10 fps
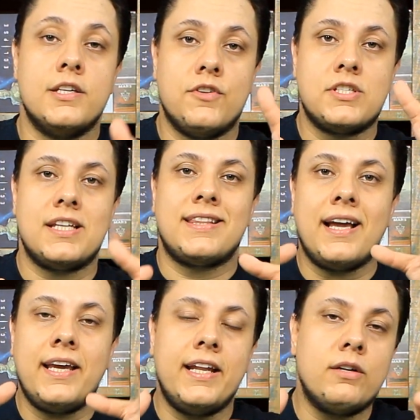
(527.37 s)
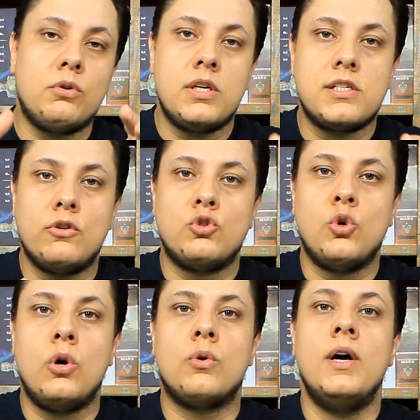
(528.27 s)
Se você está querendo conhecer o
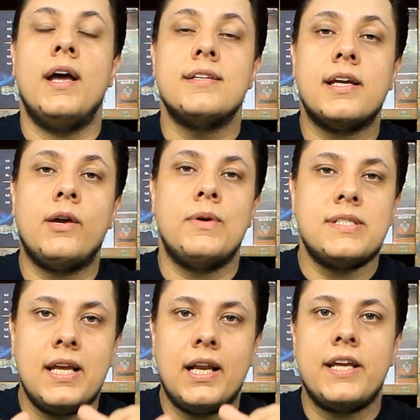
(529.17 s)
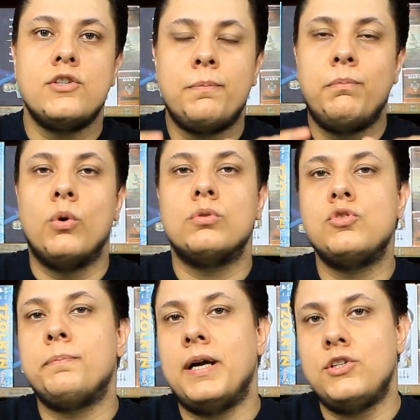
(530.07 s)
jogo, esse aqui é um excelente
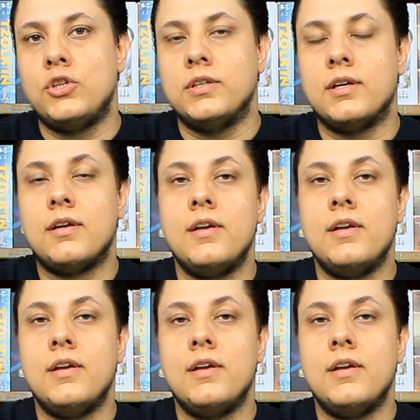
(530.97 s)
ponto de partida.